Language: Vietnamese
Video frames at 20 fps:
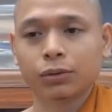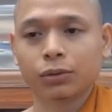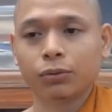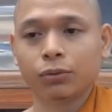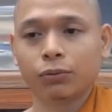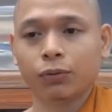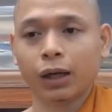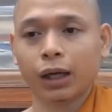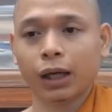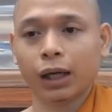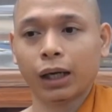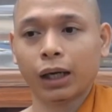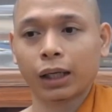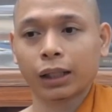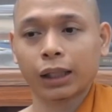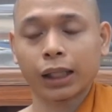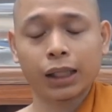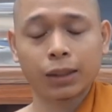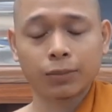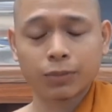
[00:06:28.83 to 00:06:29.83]
và
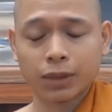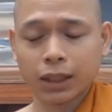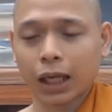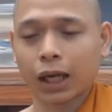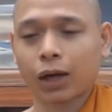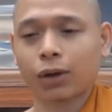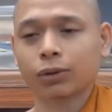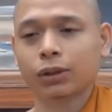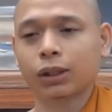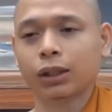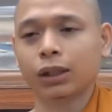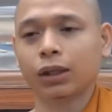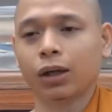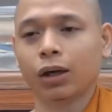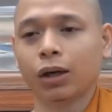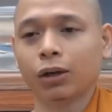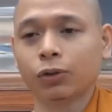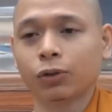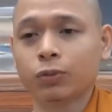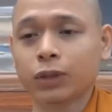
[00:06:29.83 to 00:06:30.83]
ngày hôm sau thì
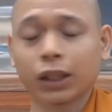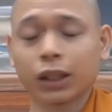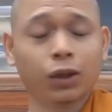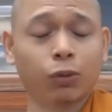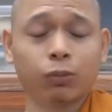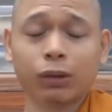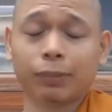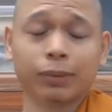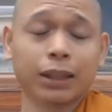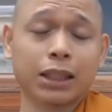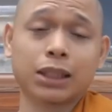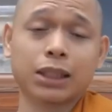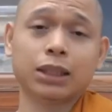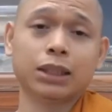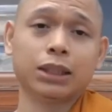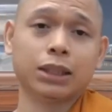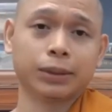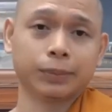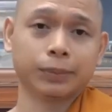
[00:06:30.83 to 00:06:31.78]
họ cũng sẽ không gặp lại sư